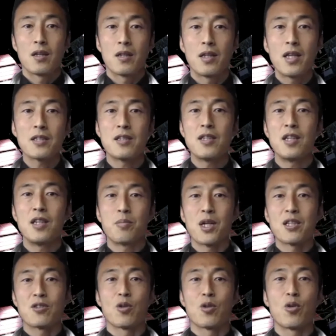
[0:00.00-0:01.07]

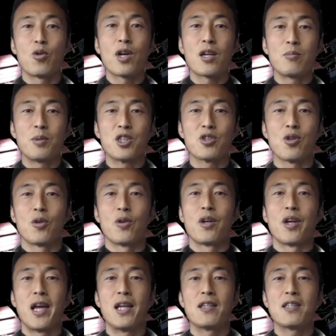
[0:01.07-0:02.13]
デスティニープラスの工学ミッション
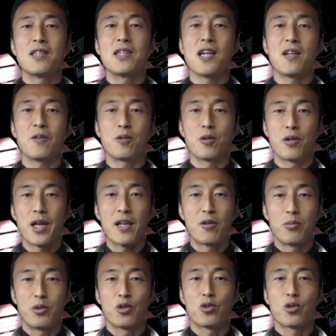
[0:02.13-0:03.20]
エンジニアリングの醍
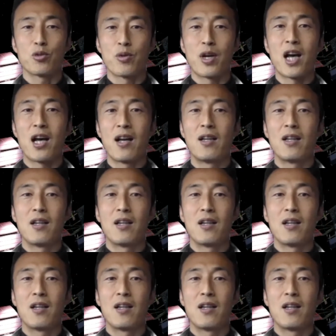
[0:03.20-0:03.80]
醐味の一つは